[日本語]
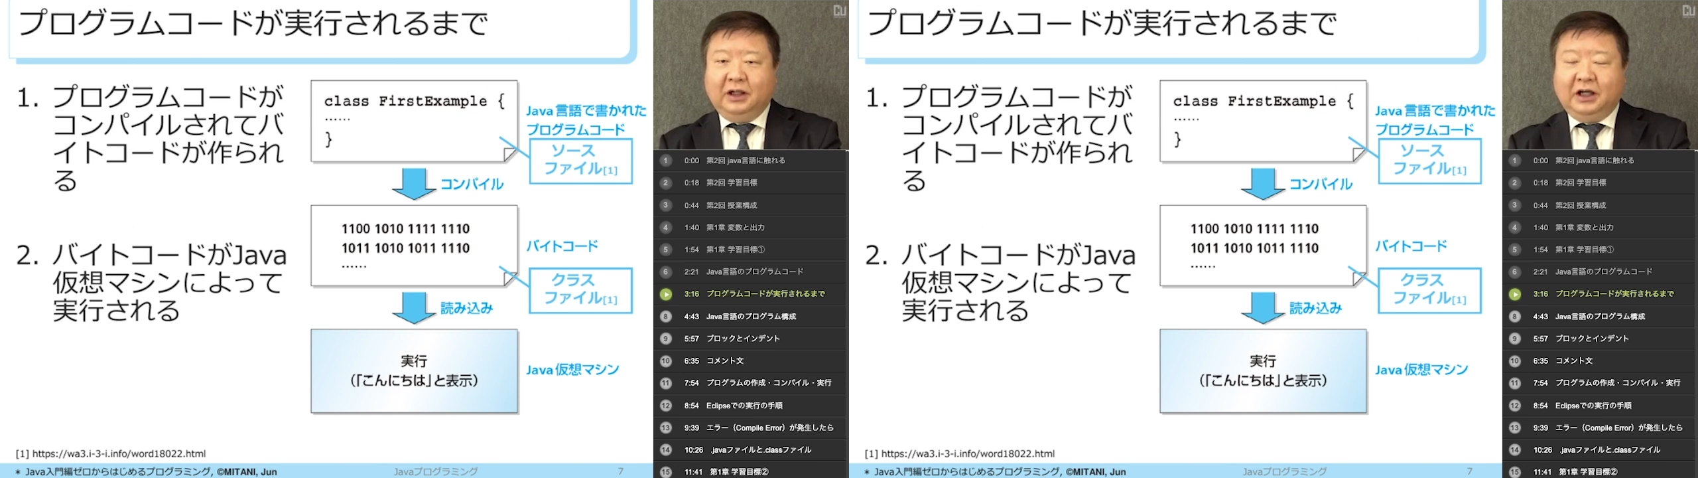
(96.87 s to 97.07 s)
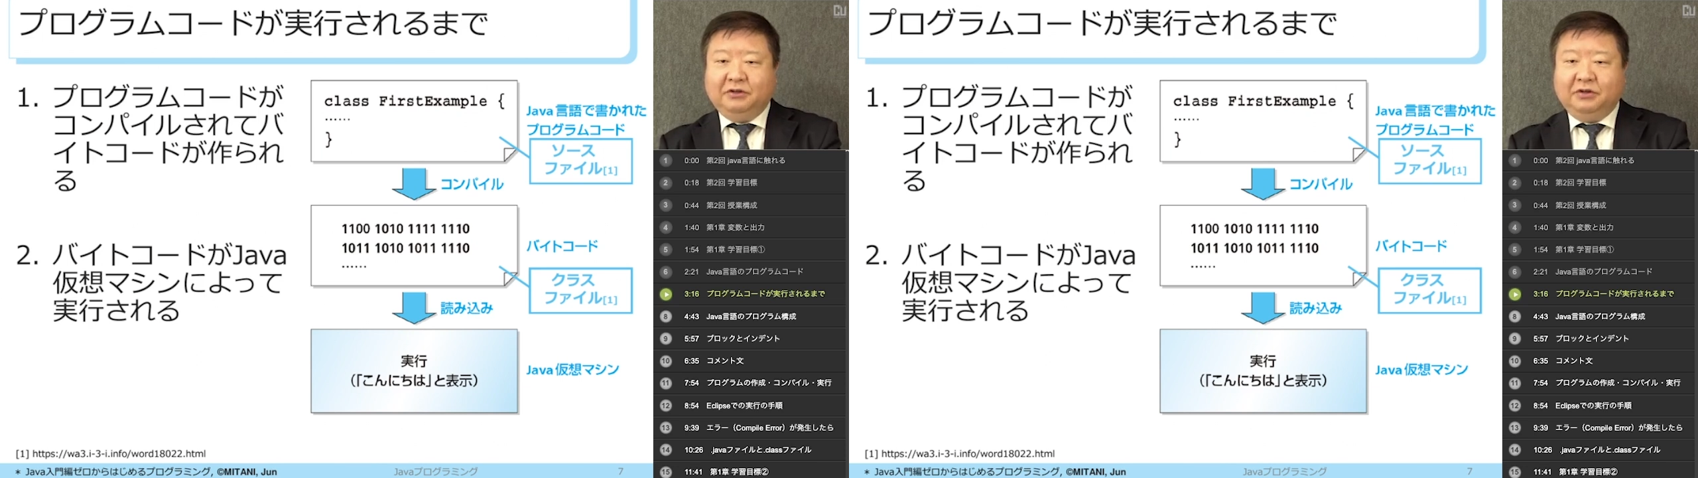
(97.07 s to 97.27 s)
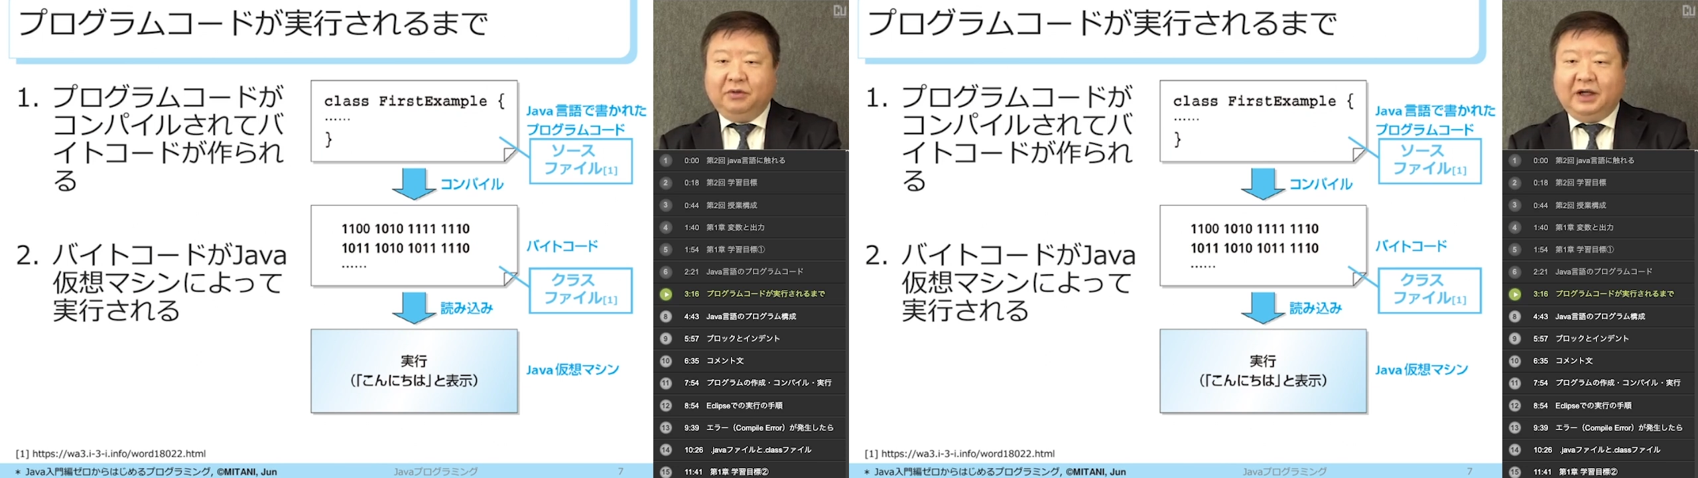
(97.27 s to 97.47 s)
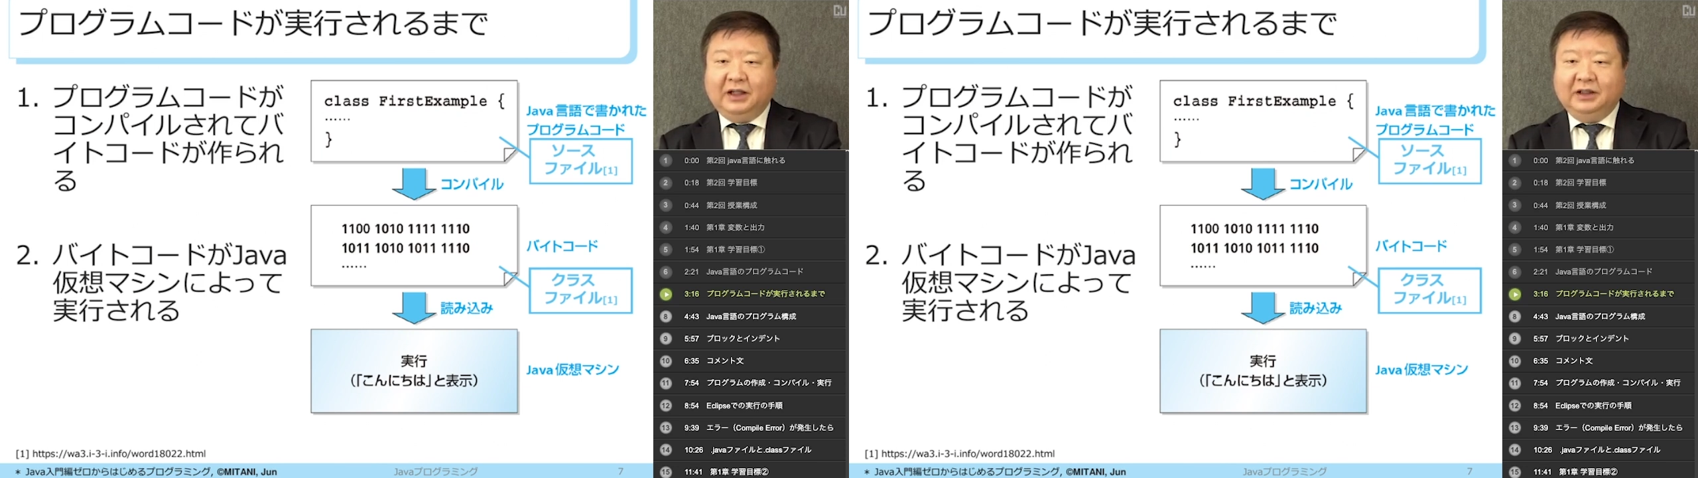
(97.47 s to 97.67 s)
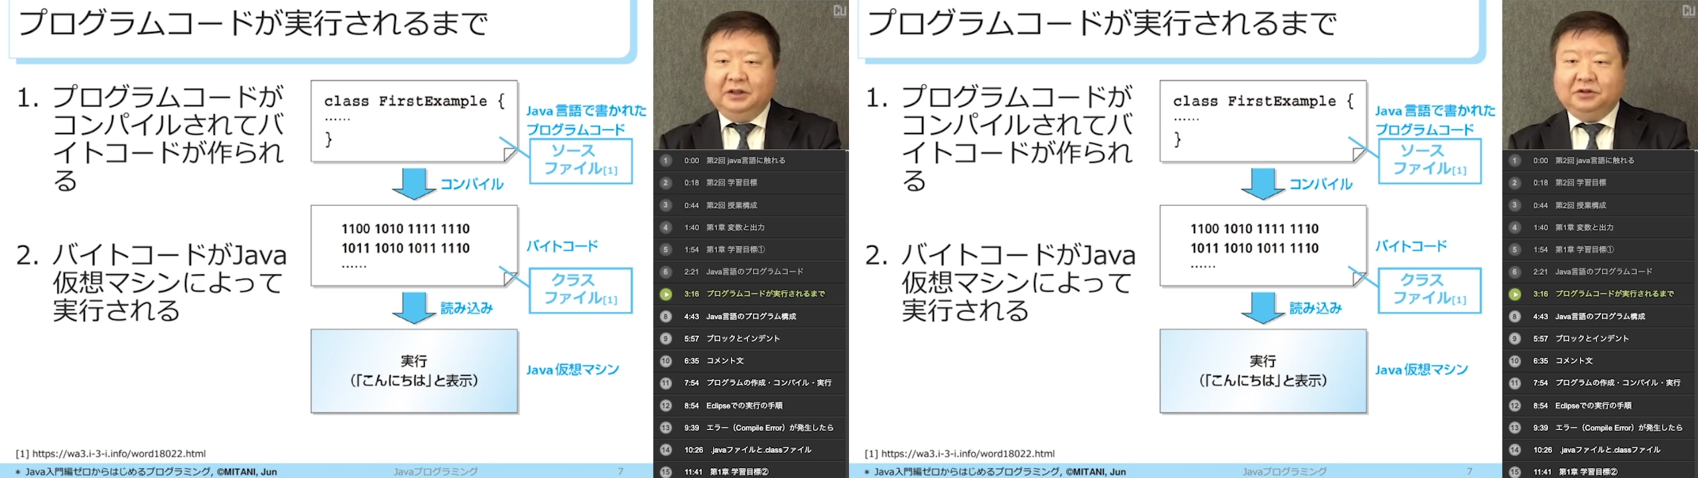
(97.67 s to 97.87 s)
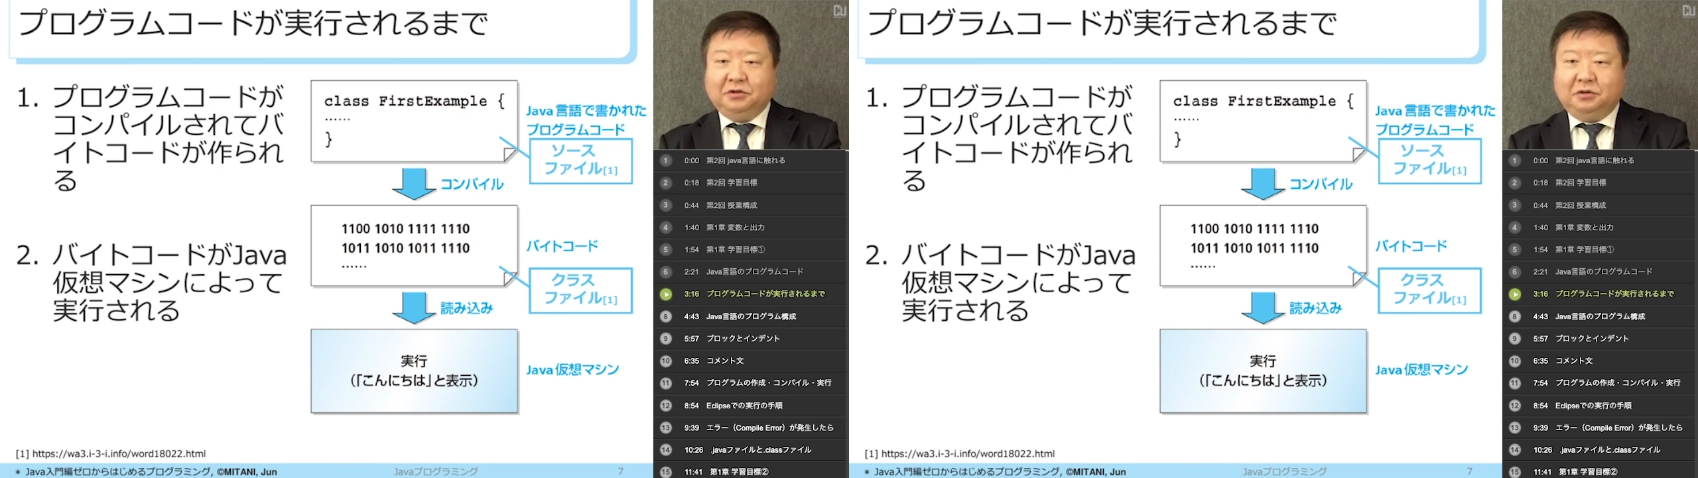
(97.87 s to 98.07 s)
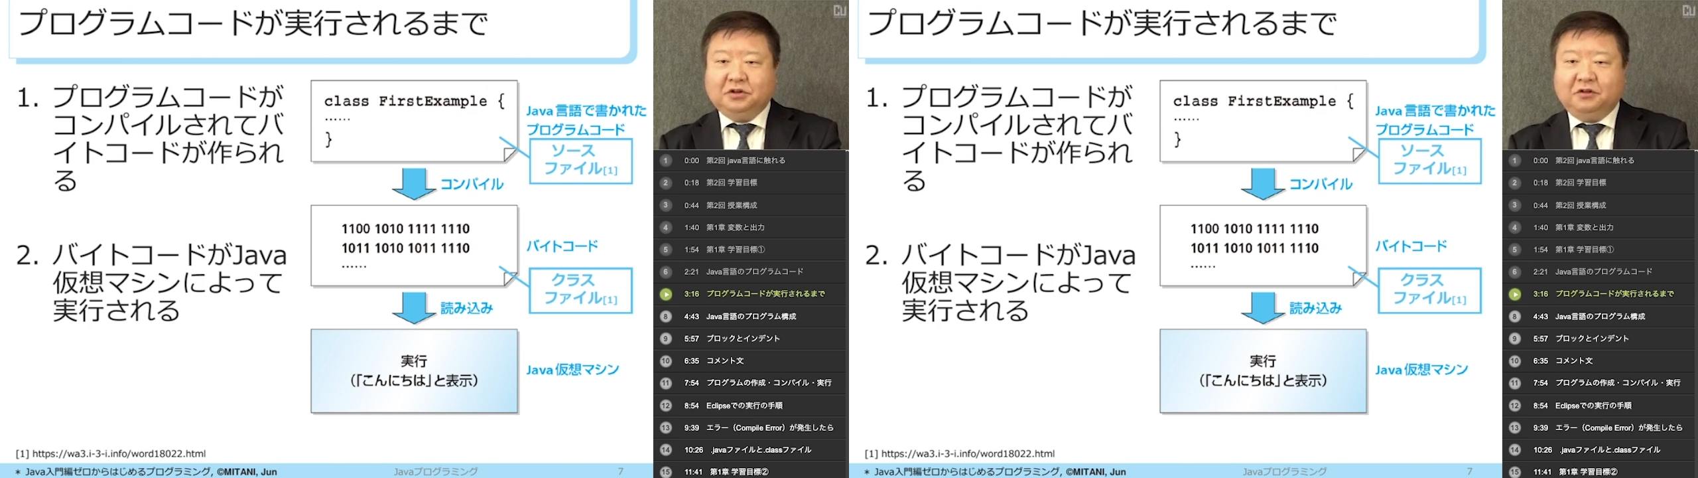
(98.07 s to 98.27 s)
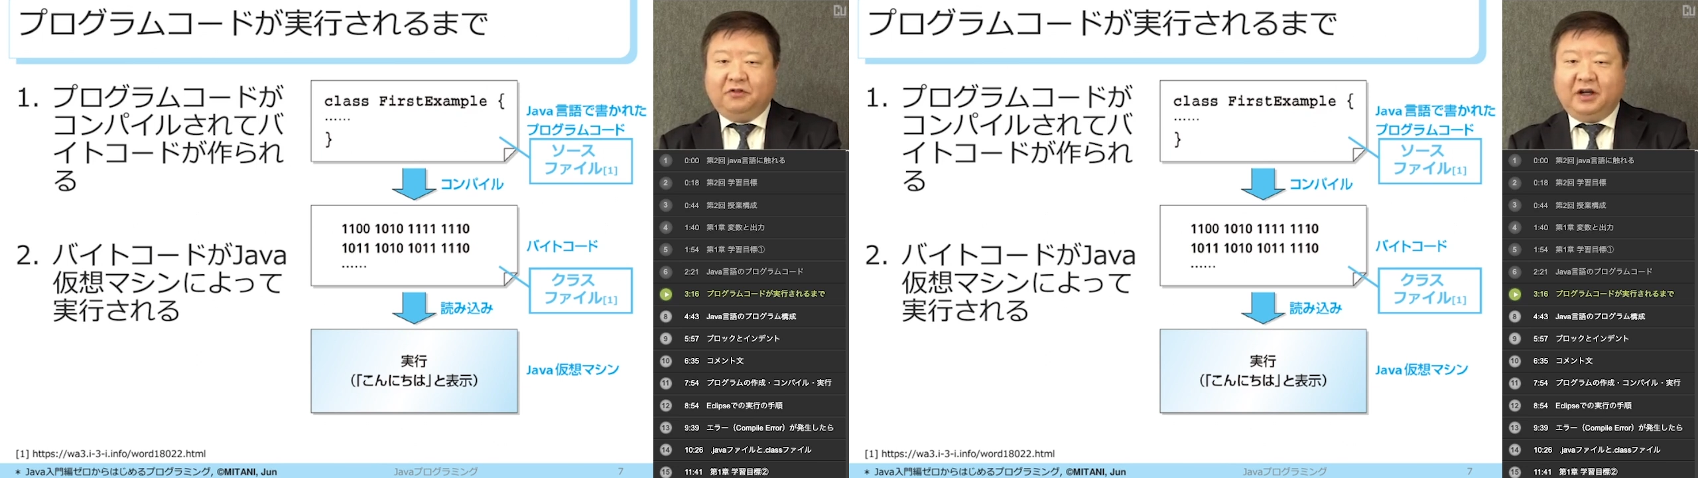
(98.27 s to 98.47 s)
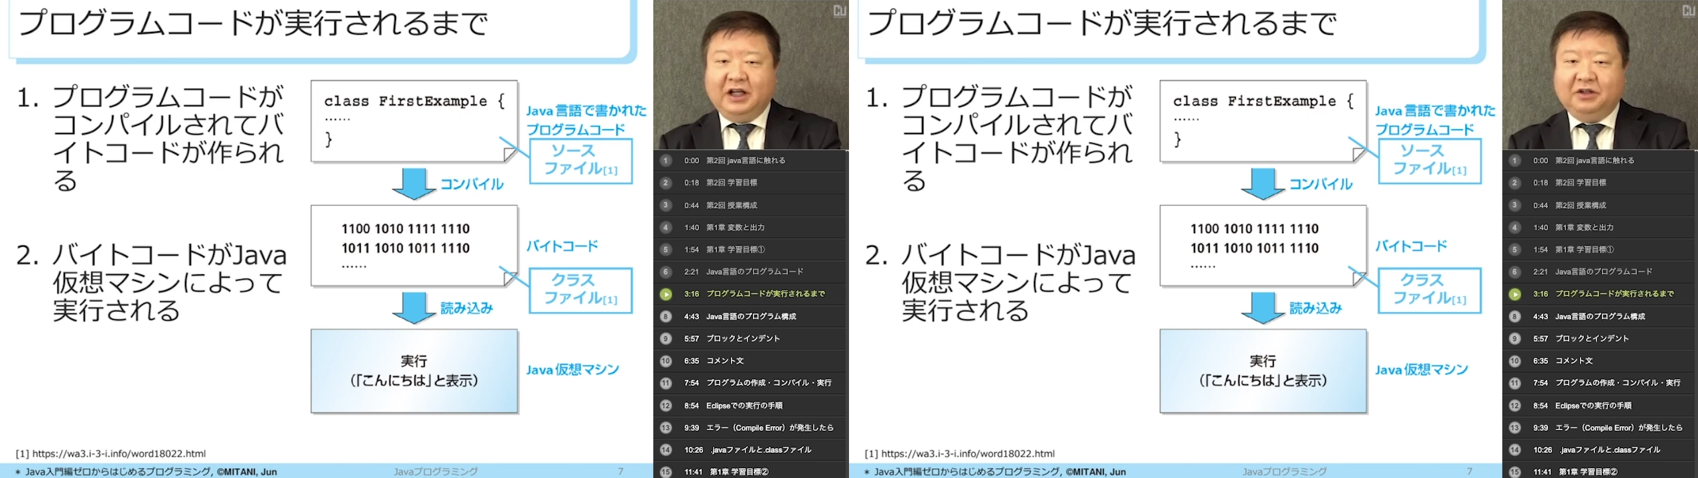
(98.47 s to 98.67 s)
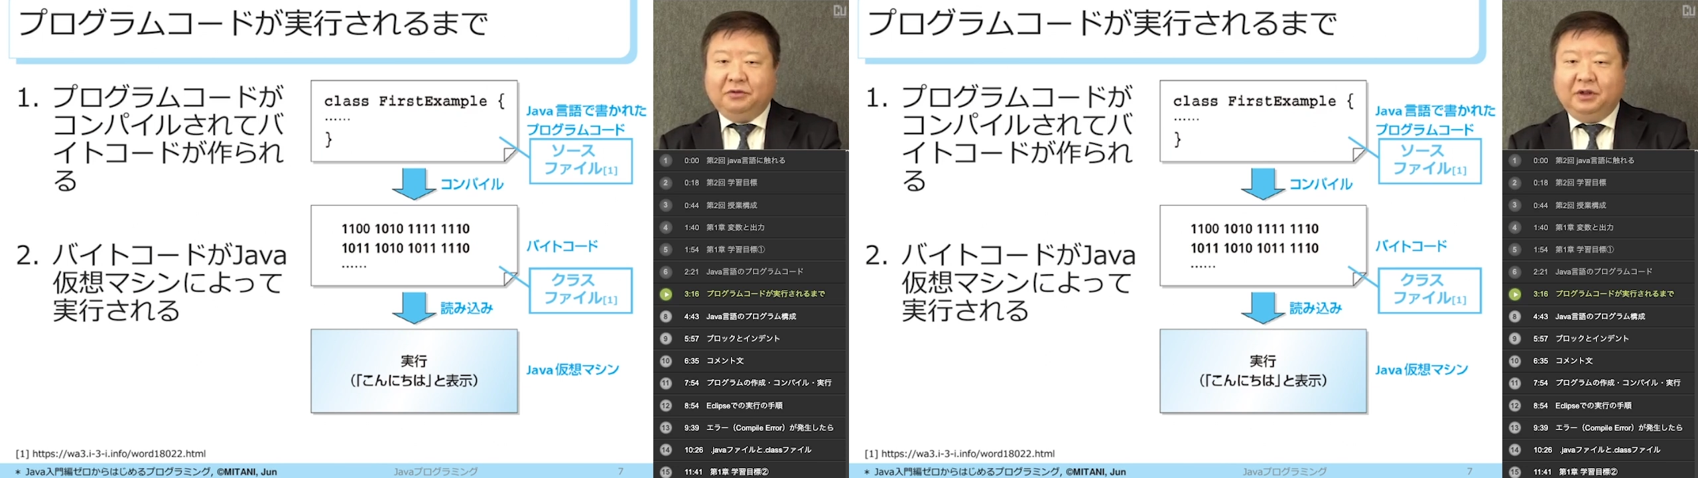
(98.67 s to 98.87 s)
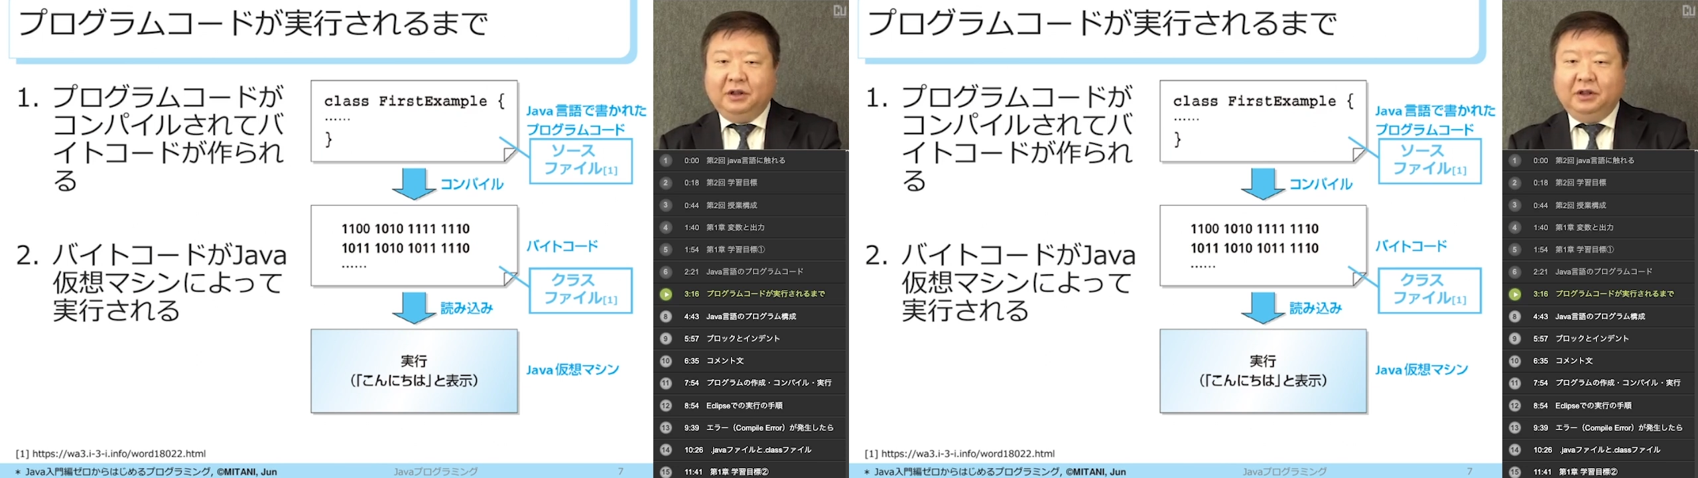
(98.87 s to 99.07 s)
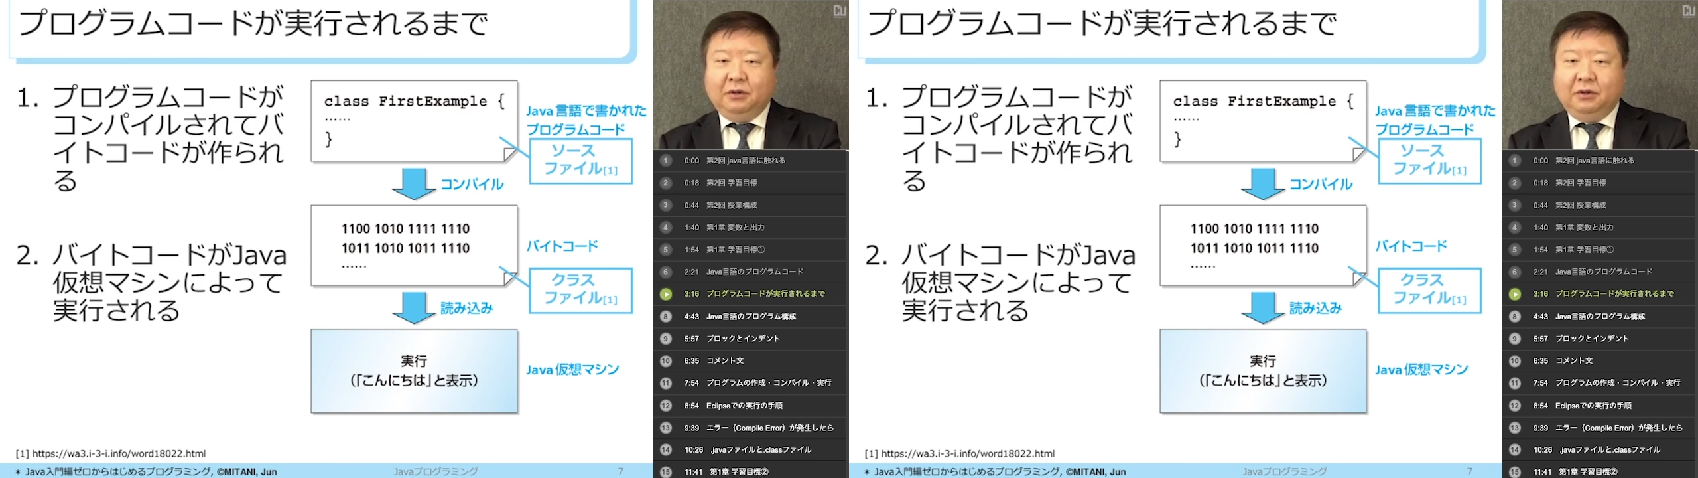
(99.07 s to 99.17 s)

あるいはソースファイルを